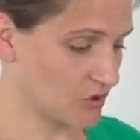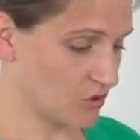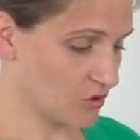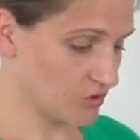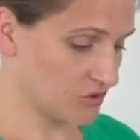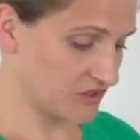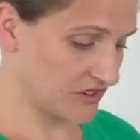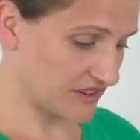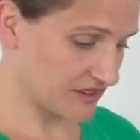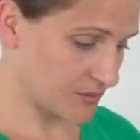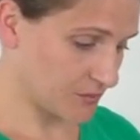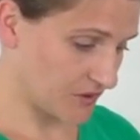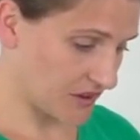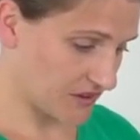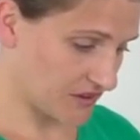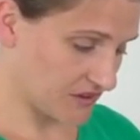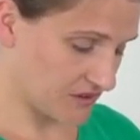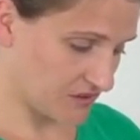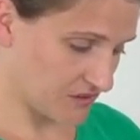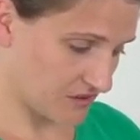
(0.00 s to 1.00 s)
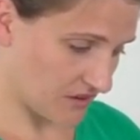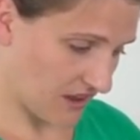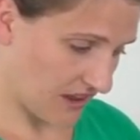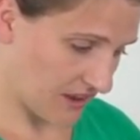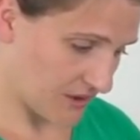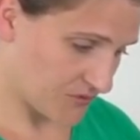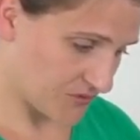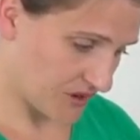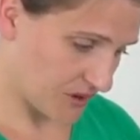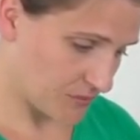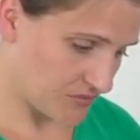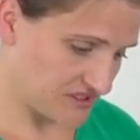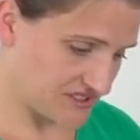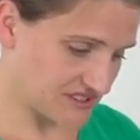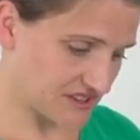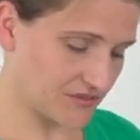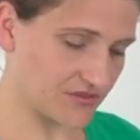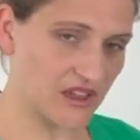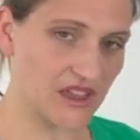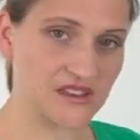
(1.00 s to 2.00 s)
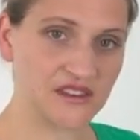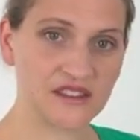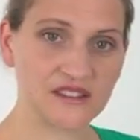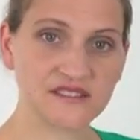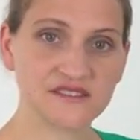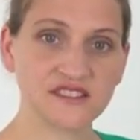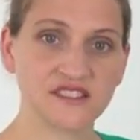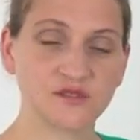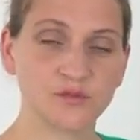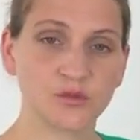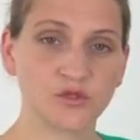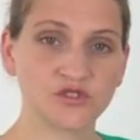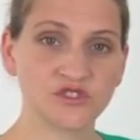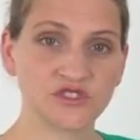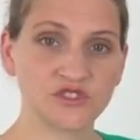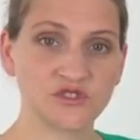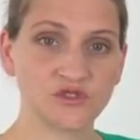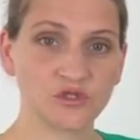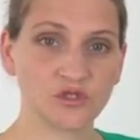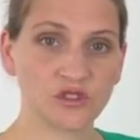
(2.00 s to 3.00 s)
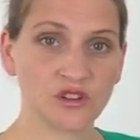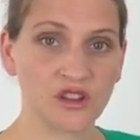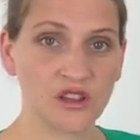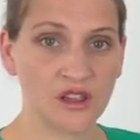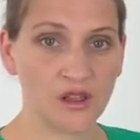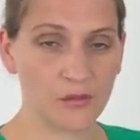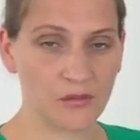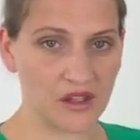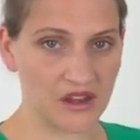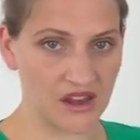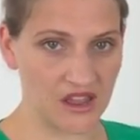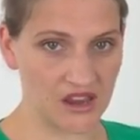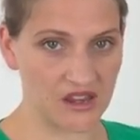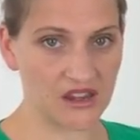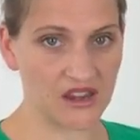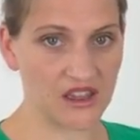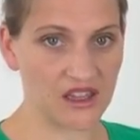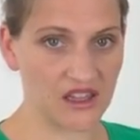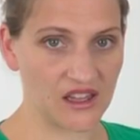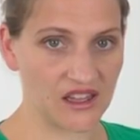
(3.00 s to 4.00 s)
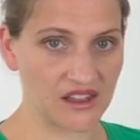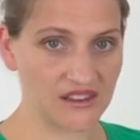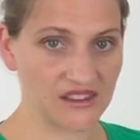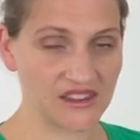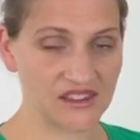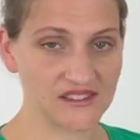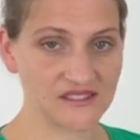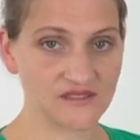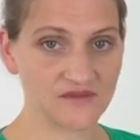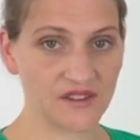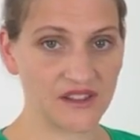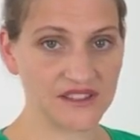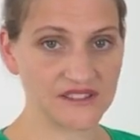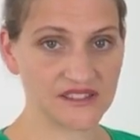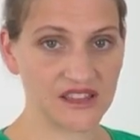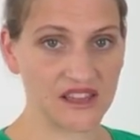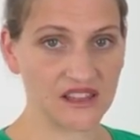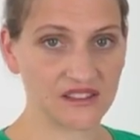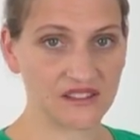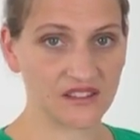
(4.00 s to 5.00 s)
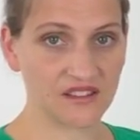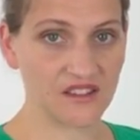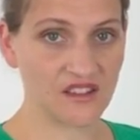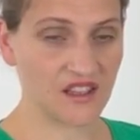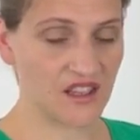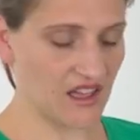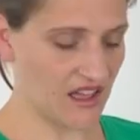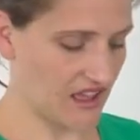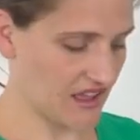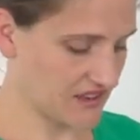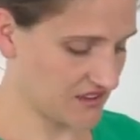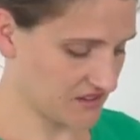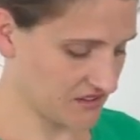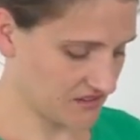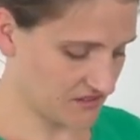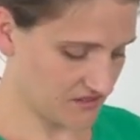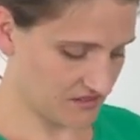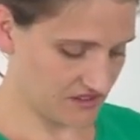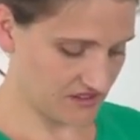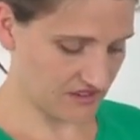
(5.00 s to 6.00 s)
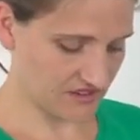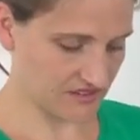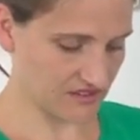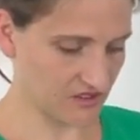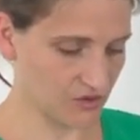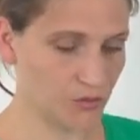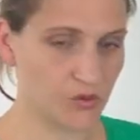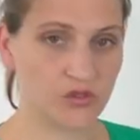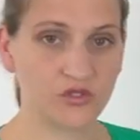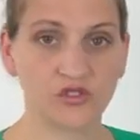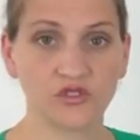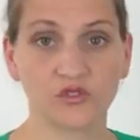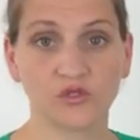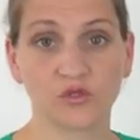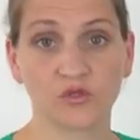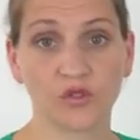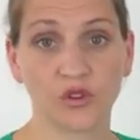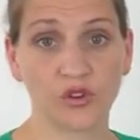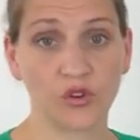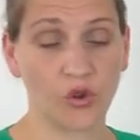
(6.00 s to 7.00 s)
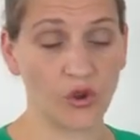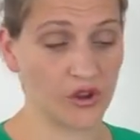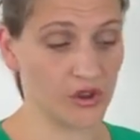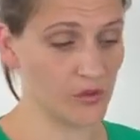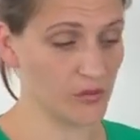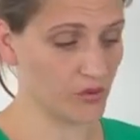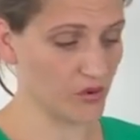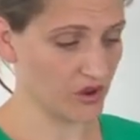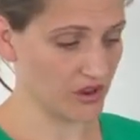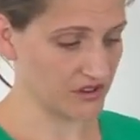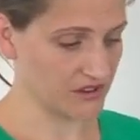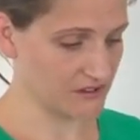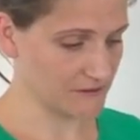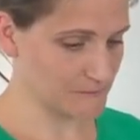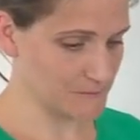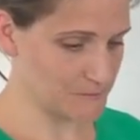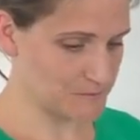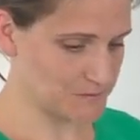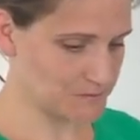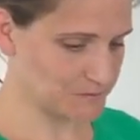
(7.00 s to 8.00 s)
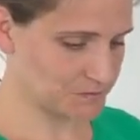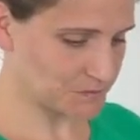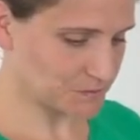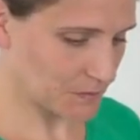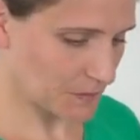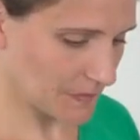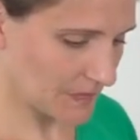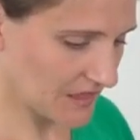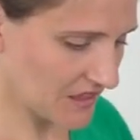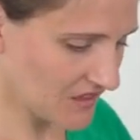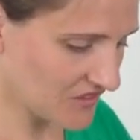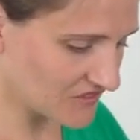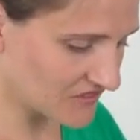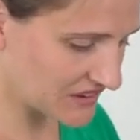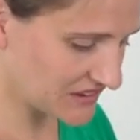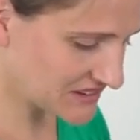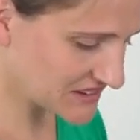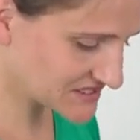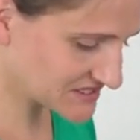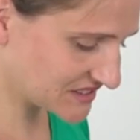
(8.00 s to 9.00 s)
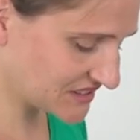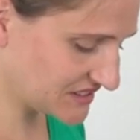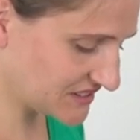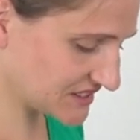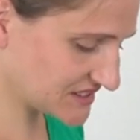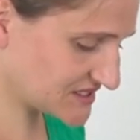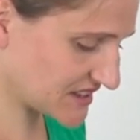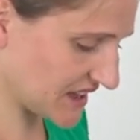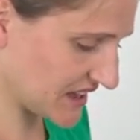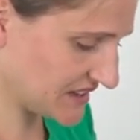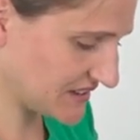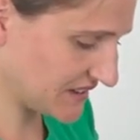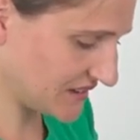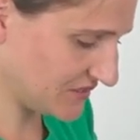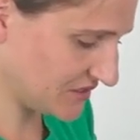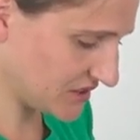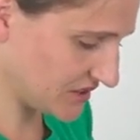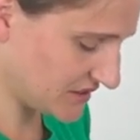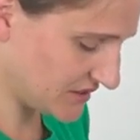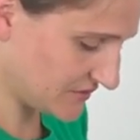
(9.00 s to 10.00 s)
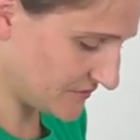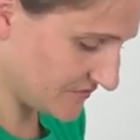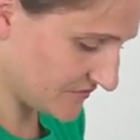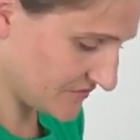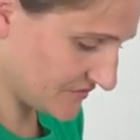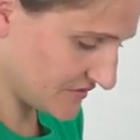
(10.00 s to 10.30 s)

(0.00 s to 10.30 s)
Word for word: und dass man einfach mit dieser veränderten Sitzposition mal eine andere Herangehensweise hat an die Sitzposition von Neugeborenen. Wenn das Kind jetzt älter wird,